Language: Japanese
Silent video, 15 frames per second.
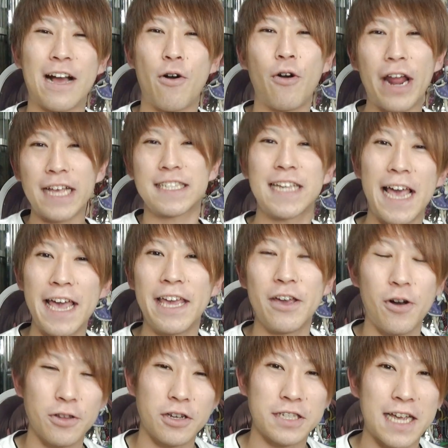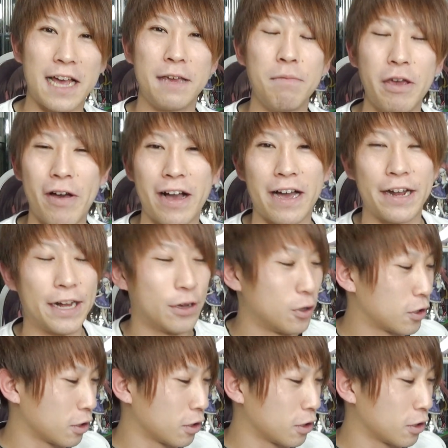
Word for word: なんか俺専用のさ、意味わから